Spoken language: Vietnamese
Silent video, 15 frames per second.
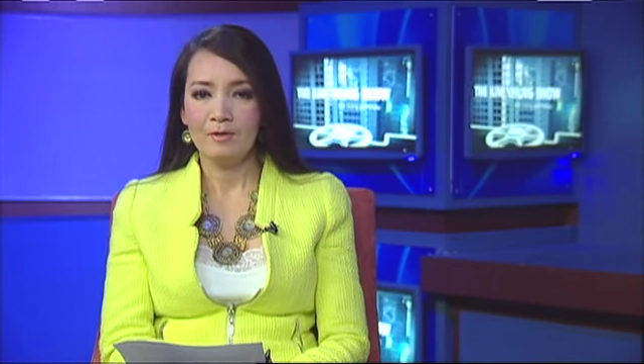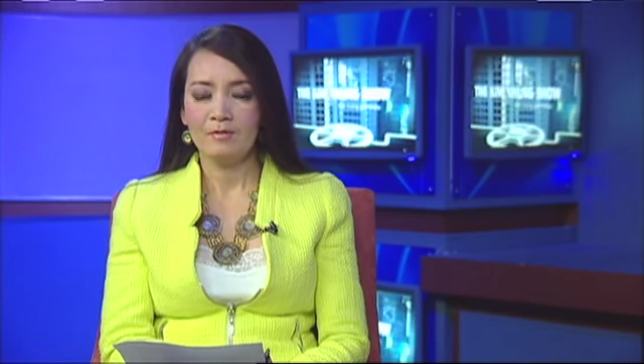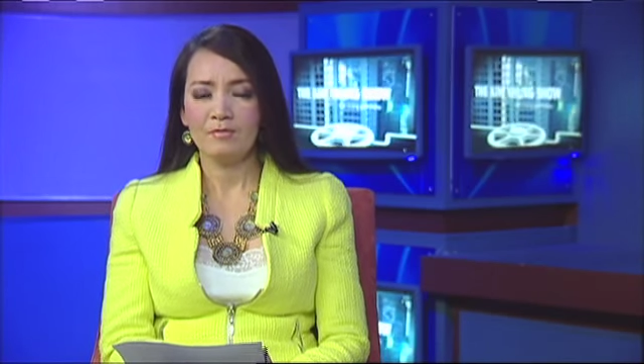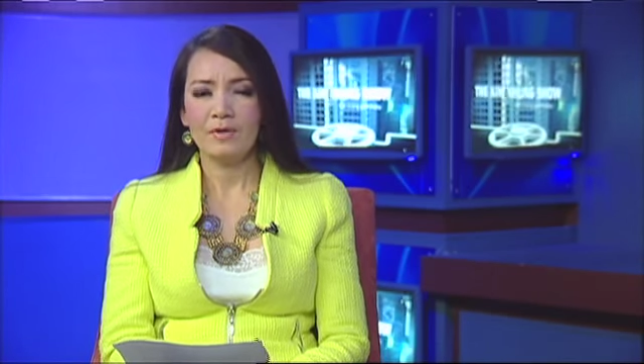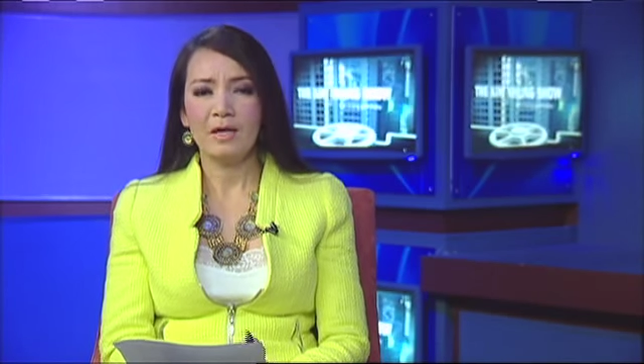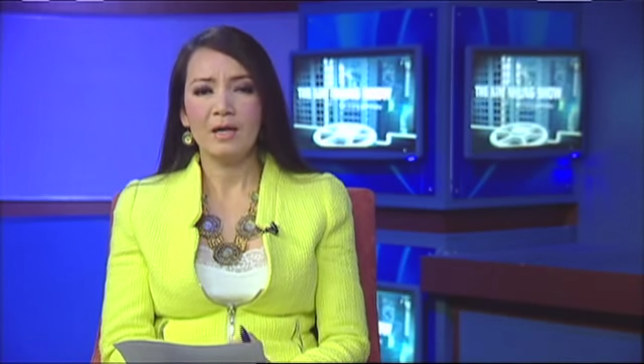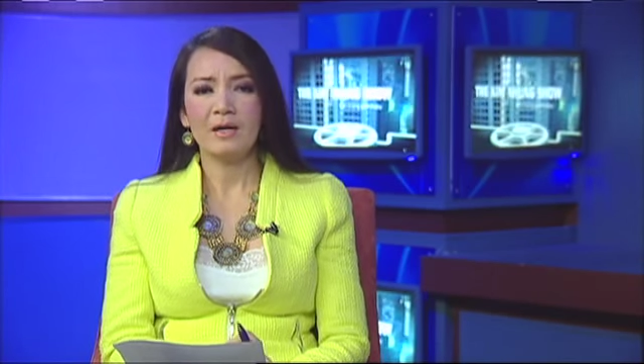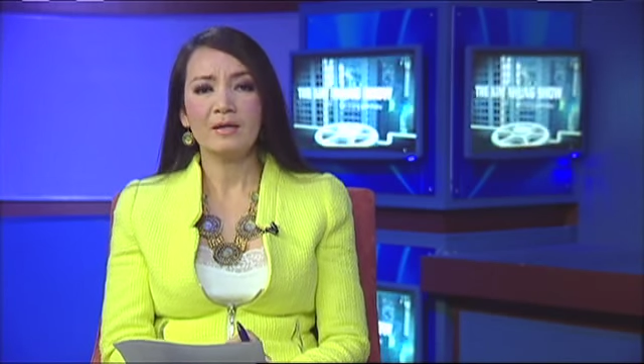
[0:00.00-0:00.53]

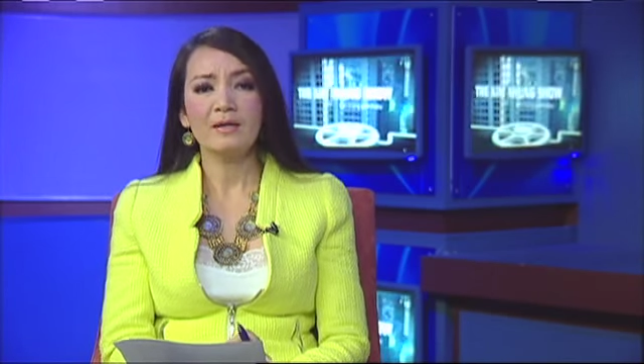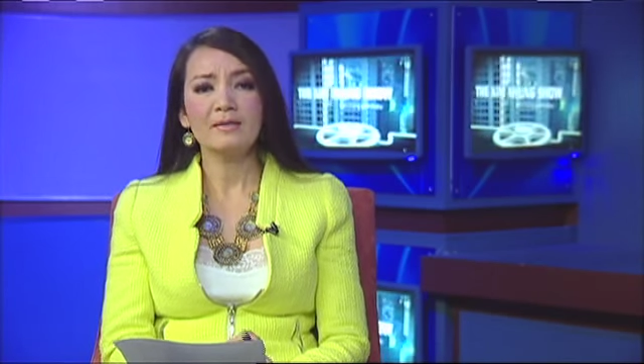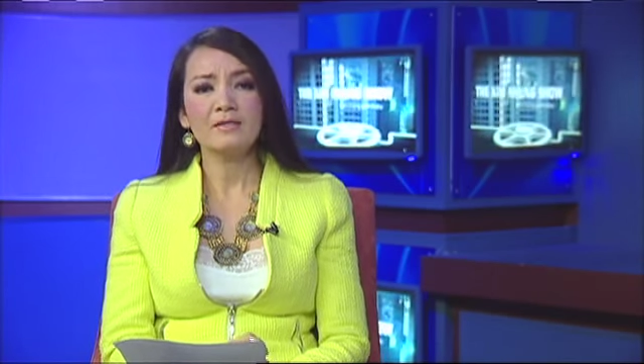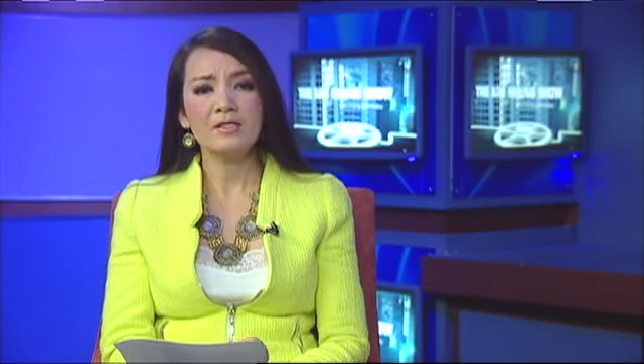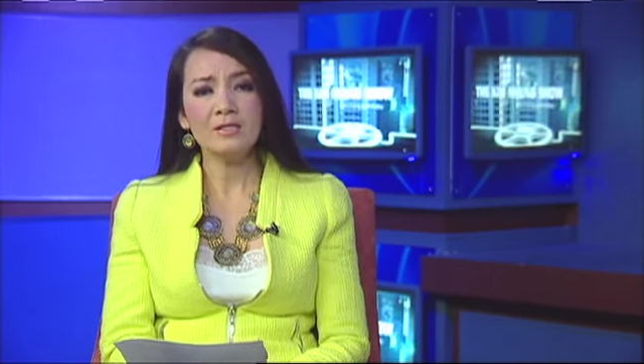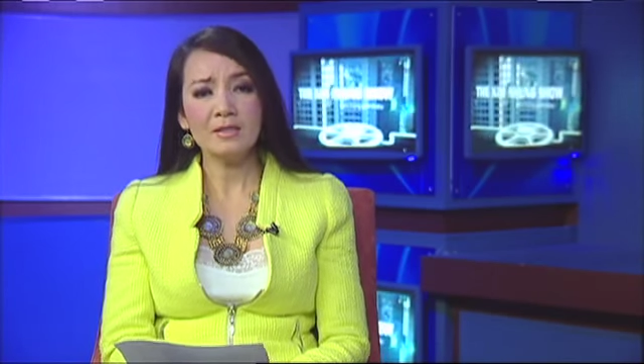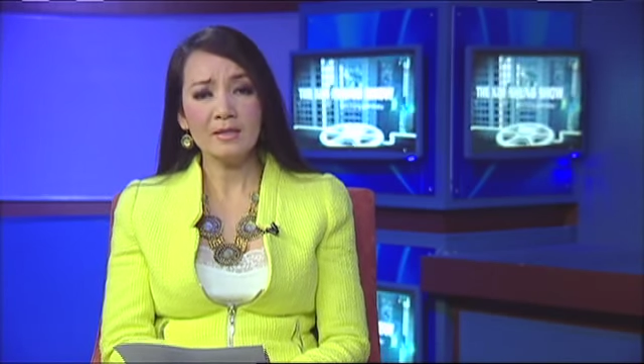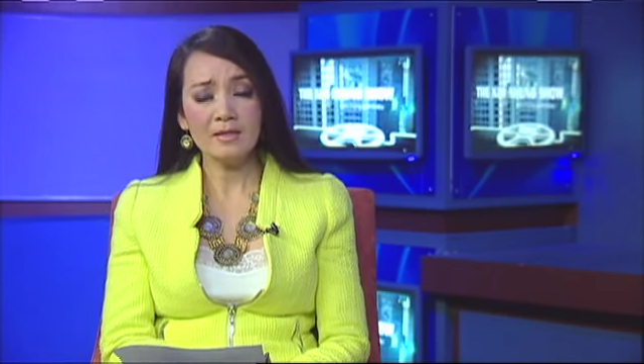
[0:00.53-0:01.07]
Và lần
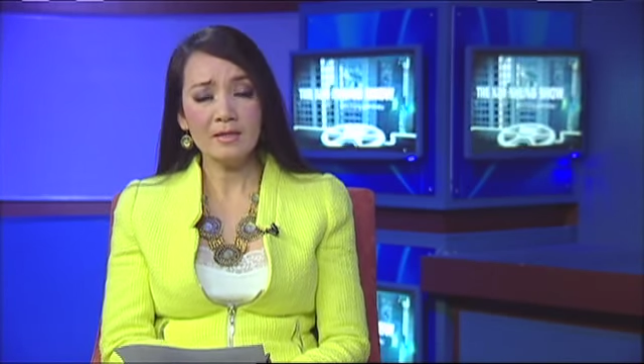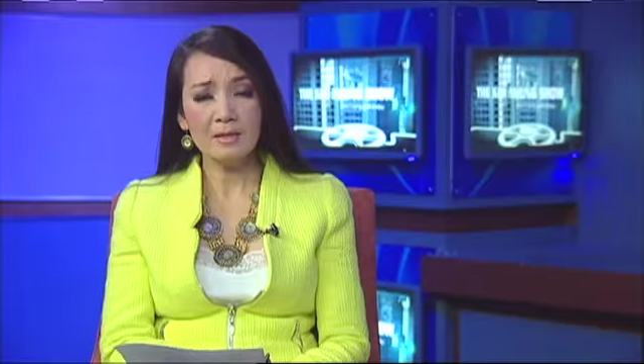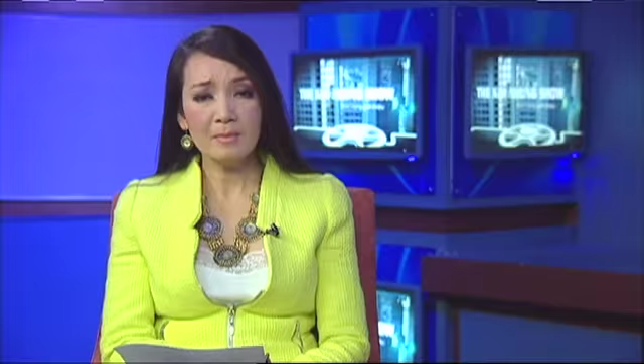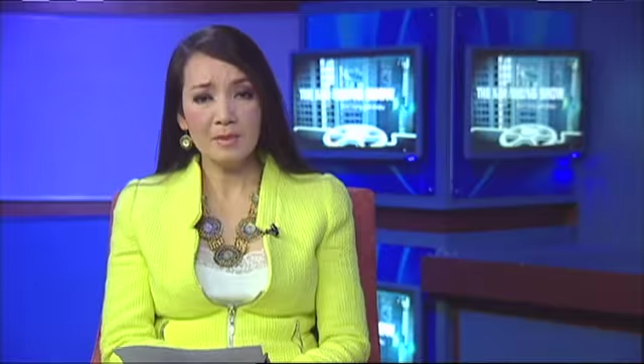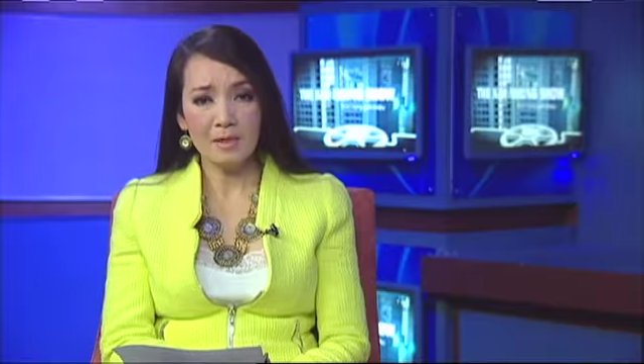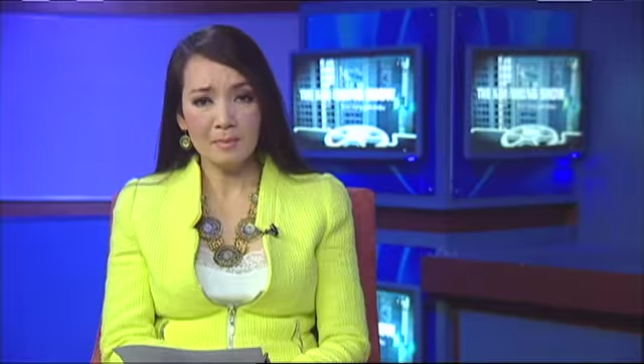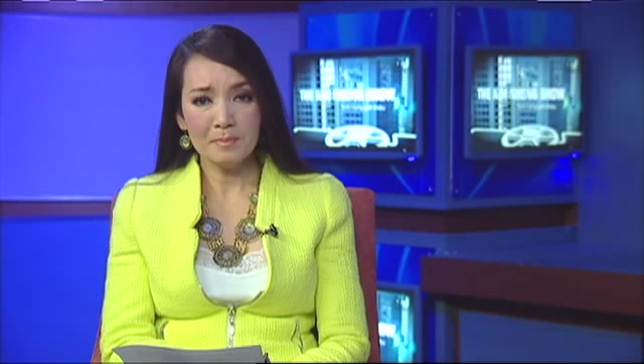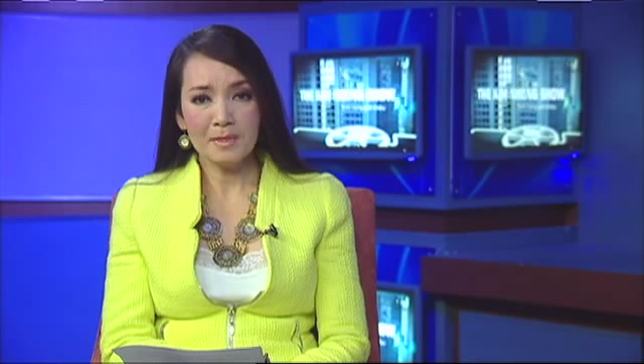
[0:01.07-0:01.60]
trước cách đây
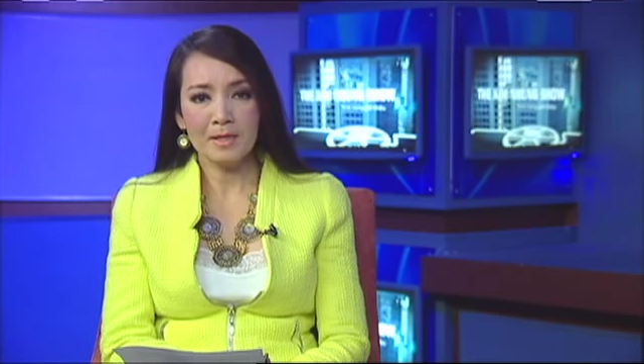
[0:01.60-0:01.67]
15